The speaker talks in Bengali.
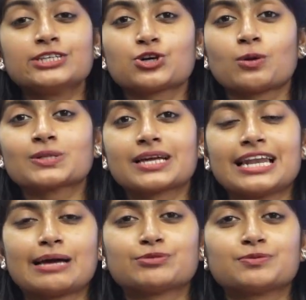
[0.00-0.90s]
এই
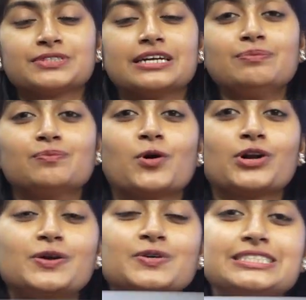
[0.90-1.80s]
চমৎকার ল্যাপটপটার
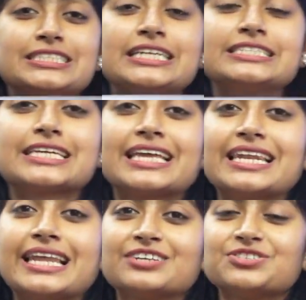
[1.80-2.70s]
মডেল হচ্ছে ডেল
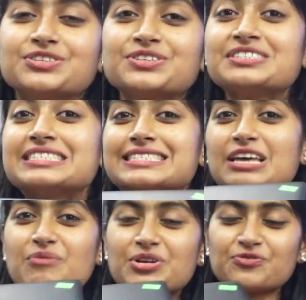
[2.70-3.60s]
ল্যাটিটিউড
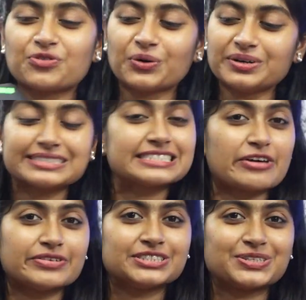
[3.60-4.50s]
সেভেন ফোর
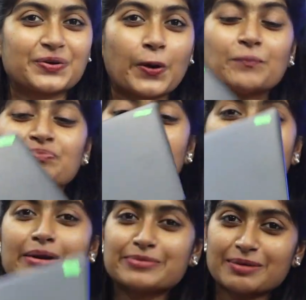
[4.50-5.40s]
সেভেন জিরো
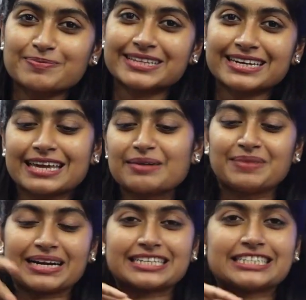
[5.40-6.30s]
আমরা আপনাদেরকে
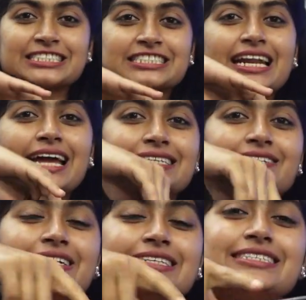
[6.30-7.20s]
মার্কেটে সেরা
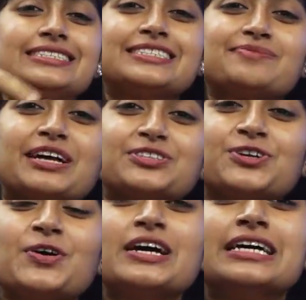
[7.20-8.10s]
একটা রেট দিচ্ছি
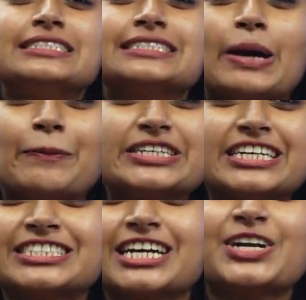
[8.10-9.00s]
মাত্র ছাব্বিশ
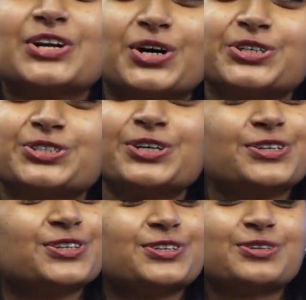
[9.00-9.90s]
হাজার নয়শো
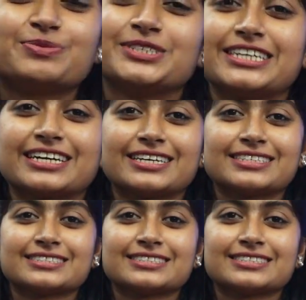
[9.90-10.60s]
নব্বই টাকা